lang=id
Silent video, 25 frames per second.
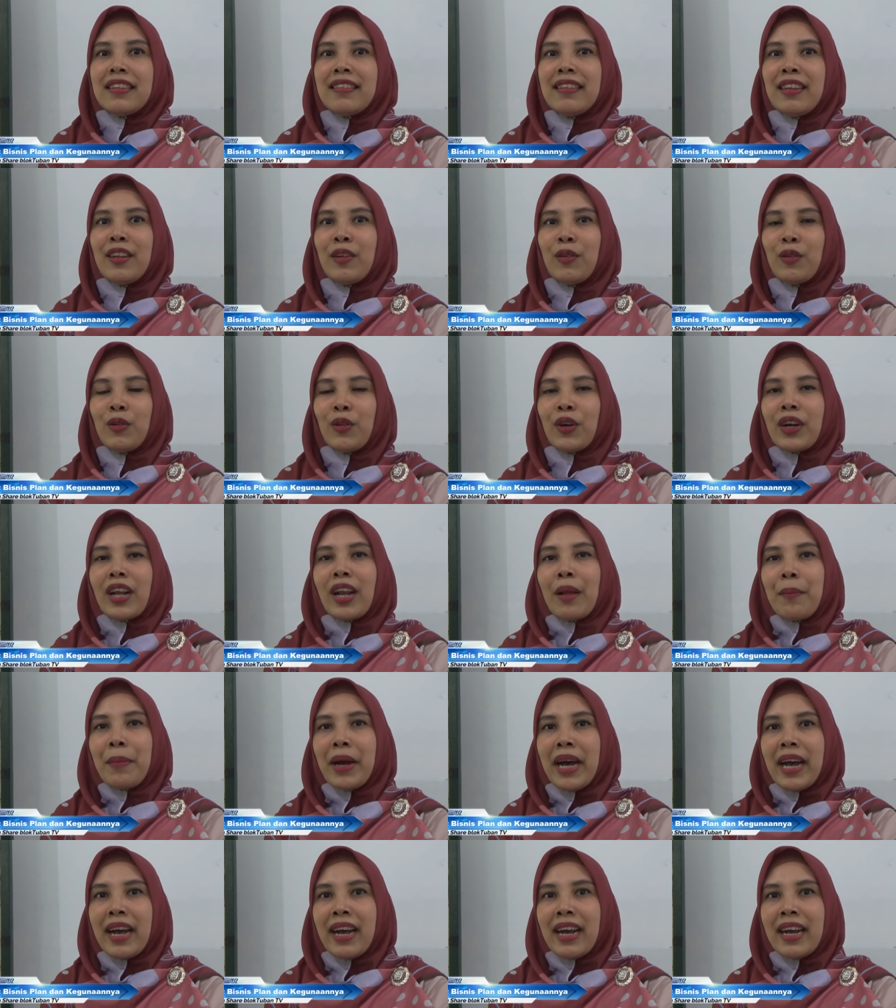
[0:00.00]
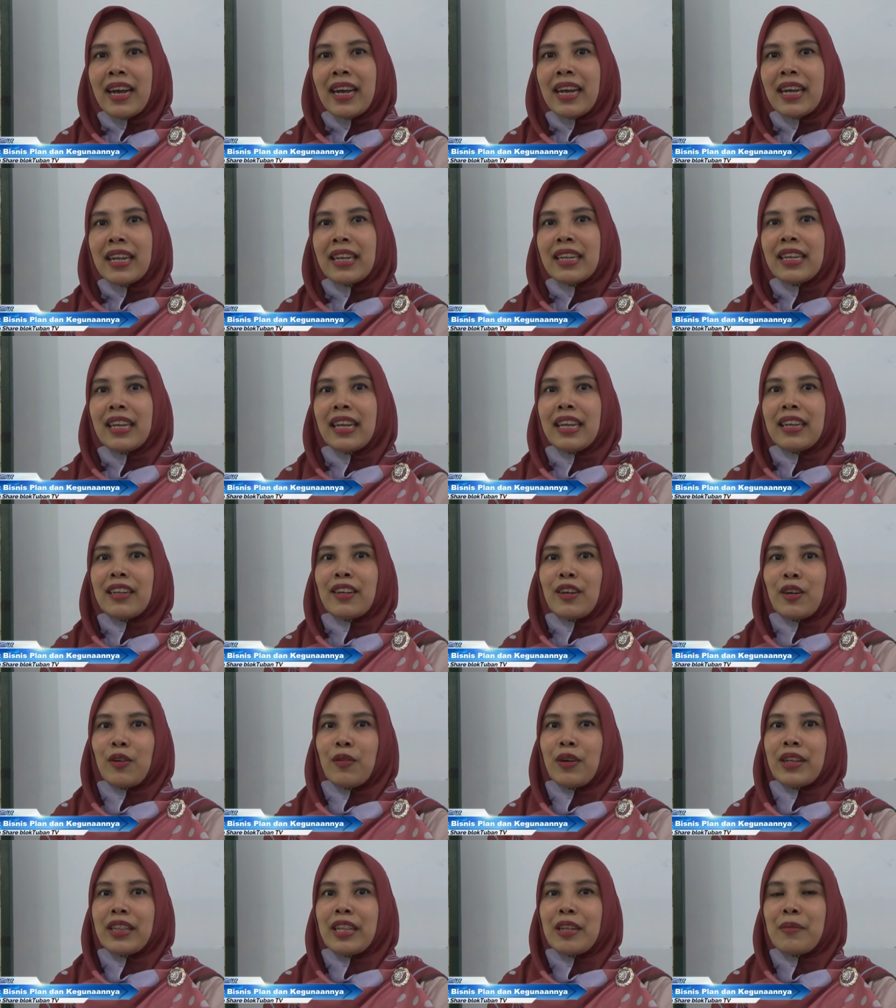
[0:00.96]
Jadi untuk kelemahan dan
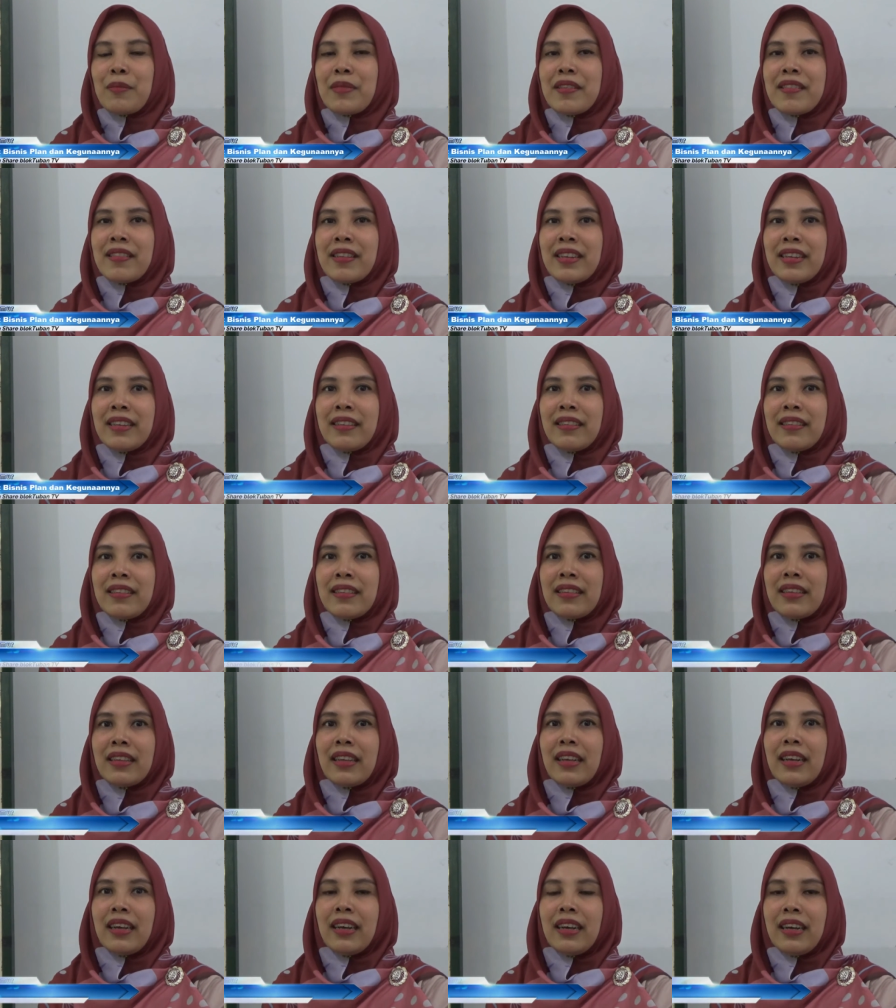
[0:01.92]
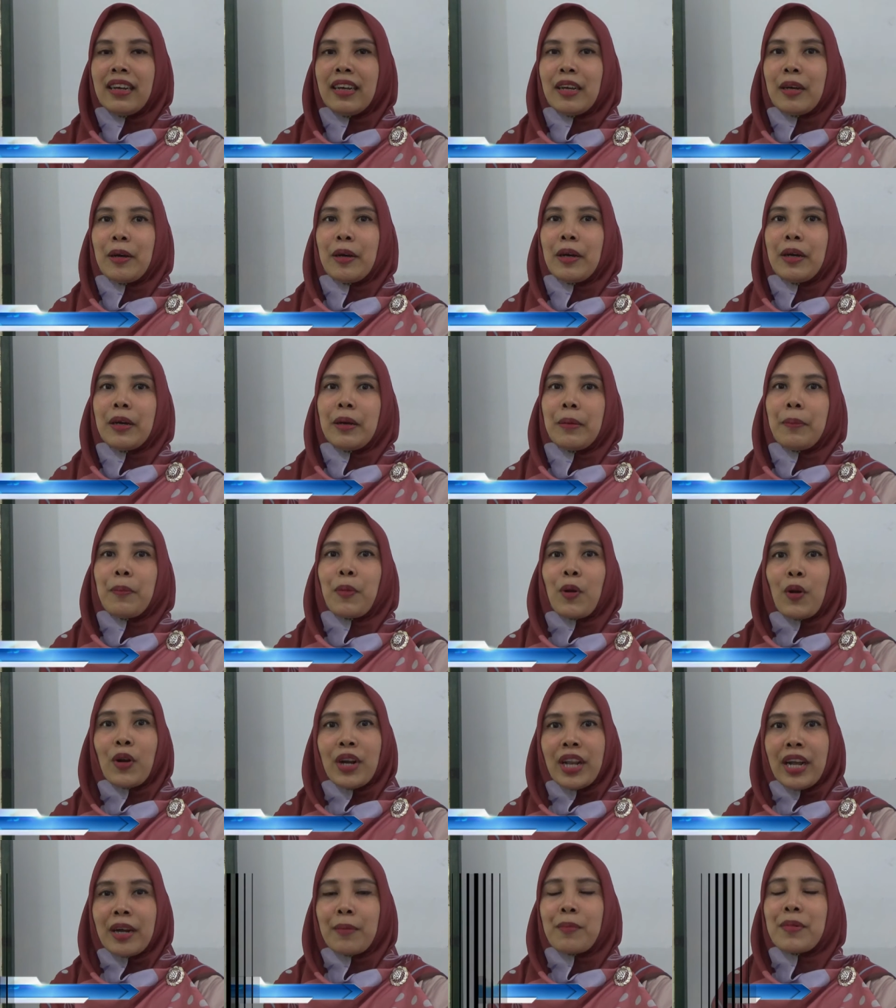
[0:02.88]
kekuatan bisnis uh,
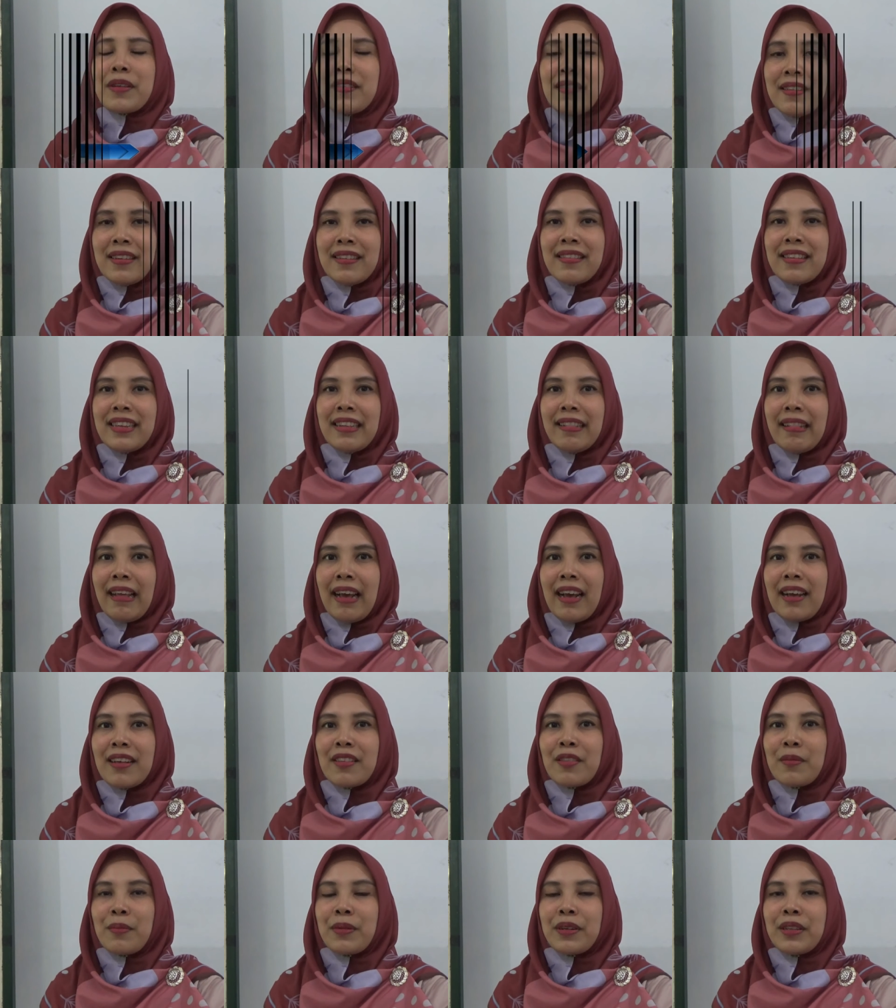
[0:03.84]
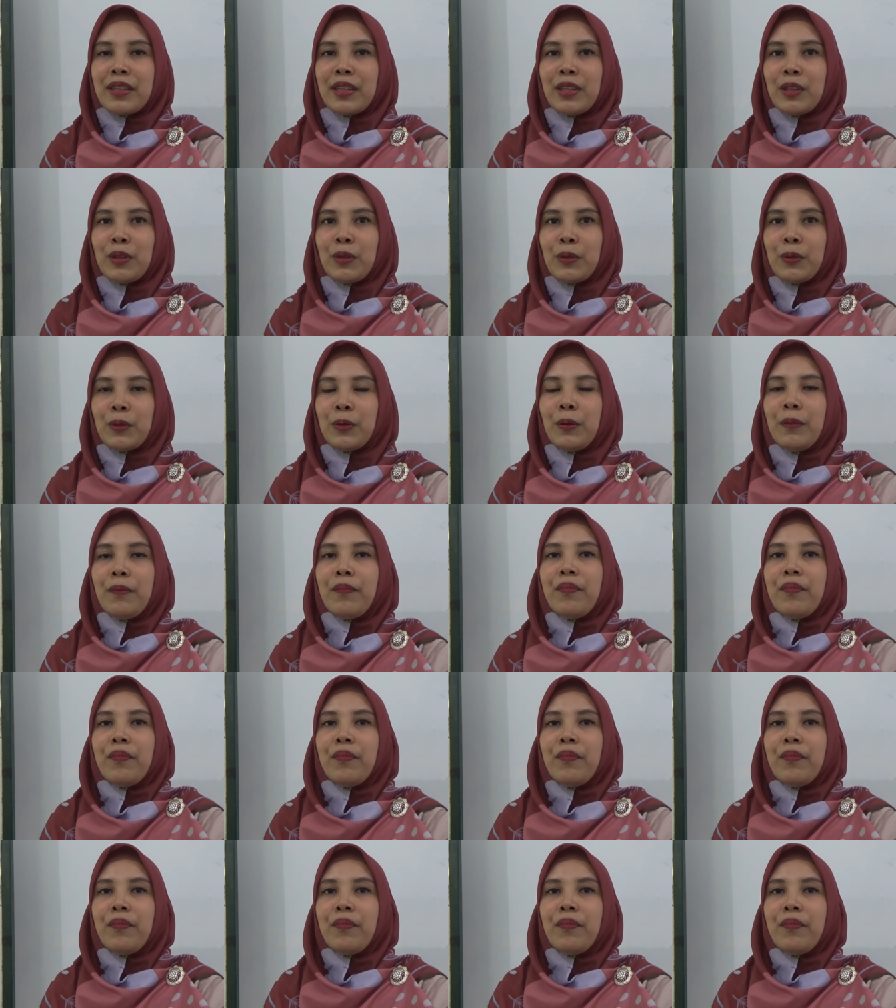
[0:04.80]
produk bisnis kita seperti itu.